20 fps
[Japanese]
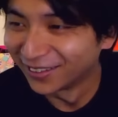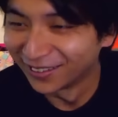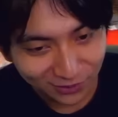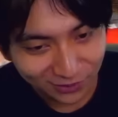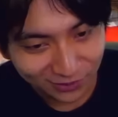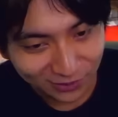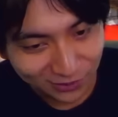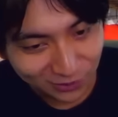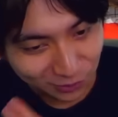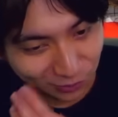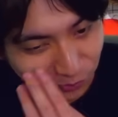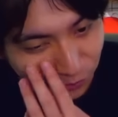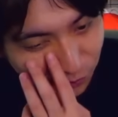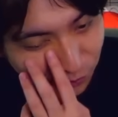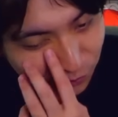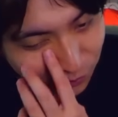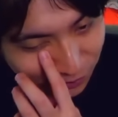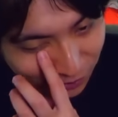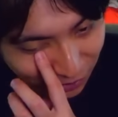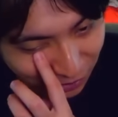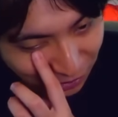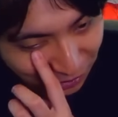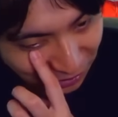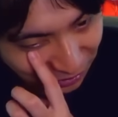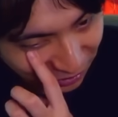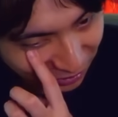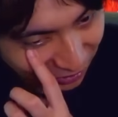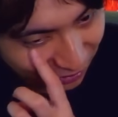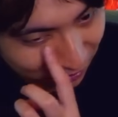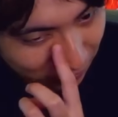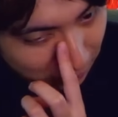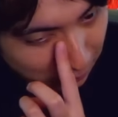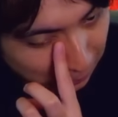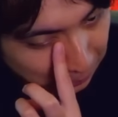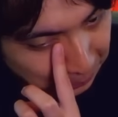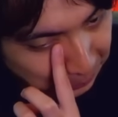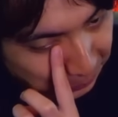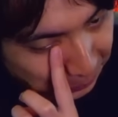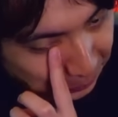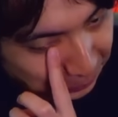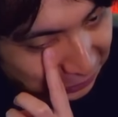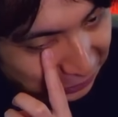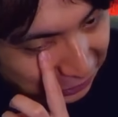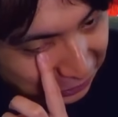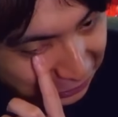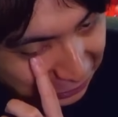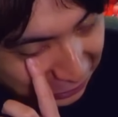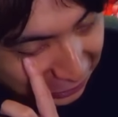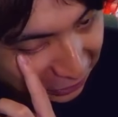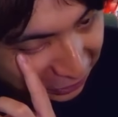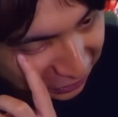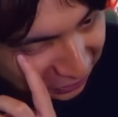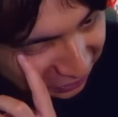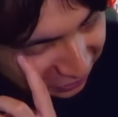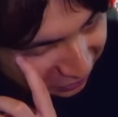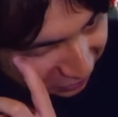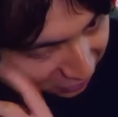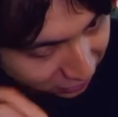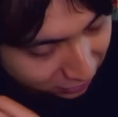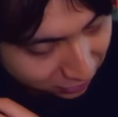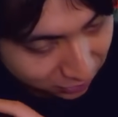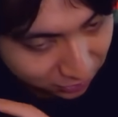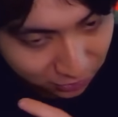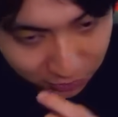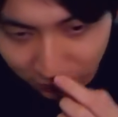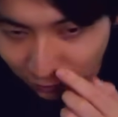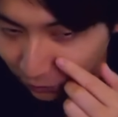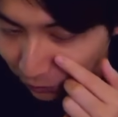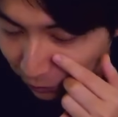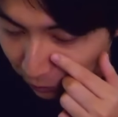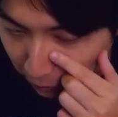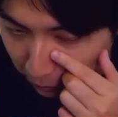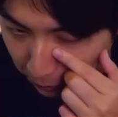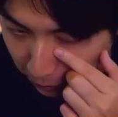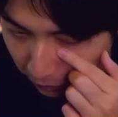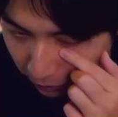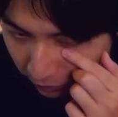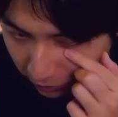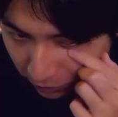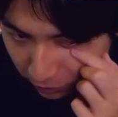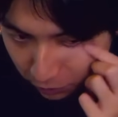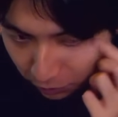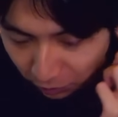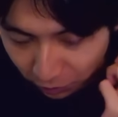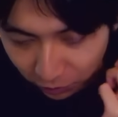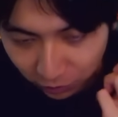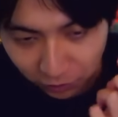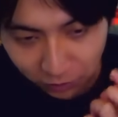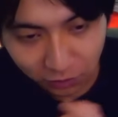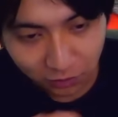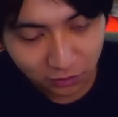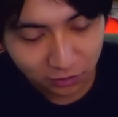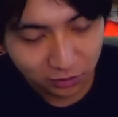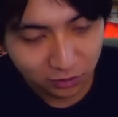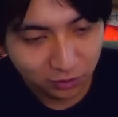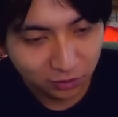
ファンデーション塗るか。ここだけな。こう、ちょっと。